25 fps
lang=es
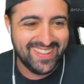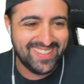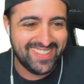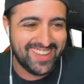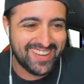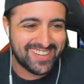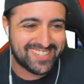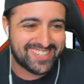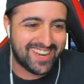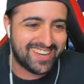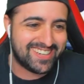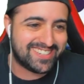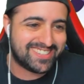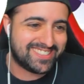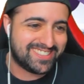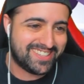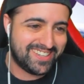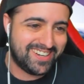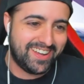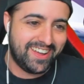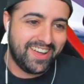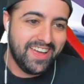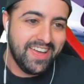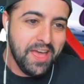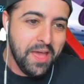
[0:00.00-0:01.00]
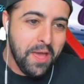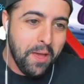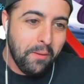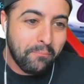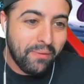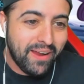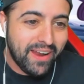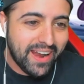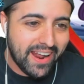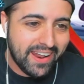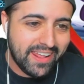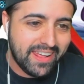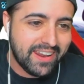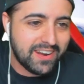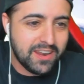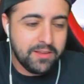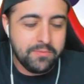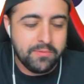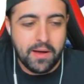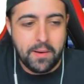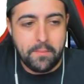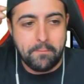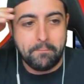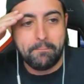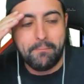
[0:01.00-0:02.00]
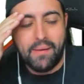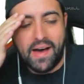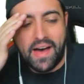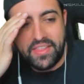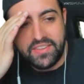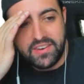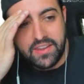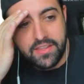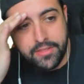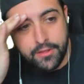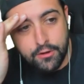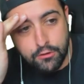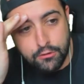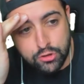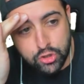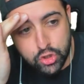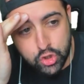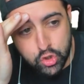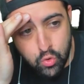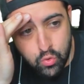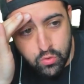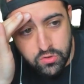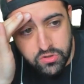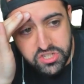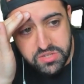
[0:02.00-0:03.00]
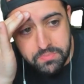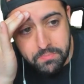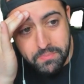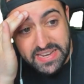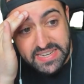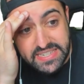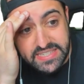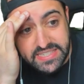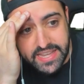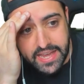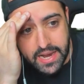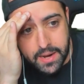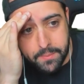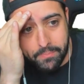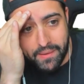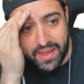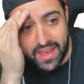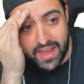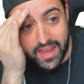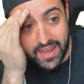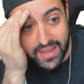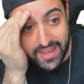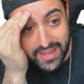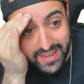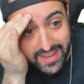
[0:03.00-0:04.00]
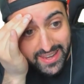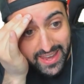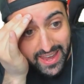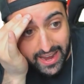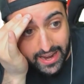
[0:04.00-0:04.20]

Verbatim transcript: del desastre. Mirar arriba, madre de Dios, Surge, Mr. P y